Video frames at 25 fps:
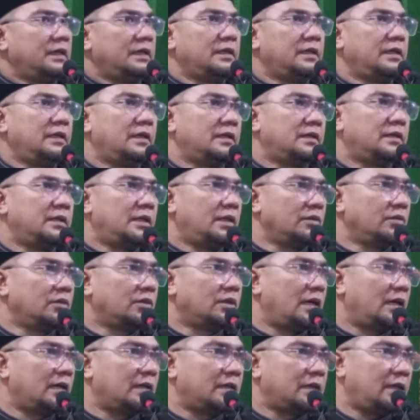Ini anak
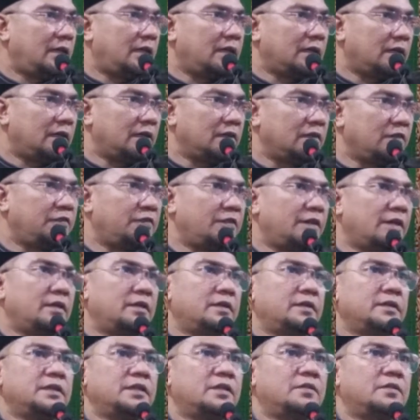durhaka Khalifah,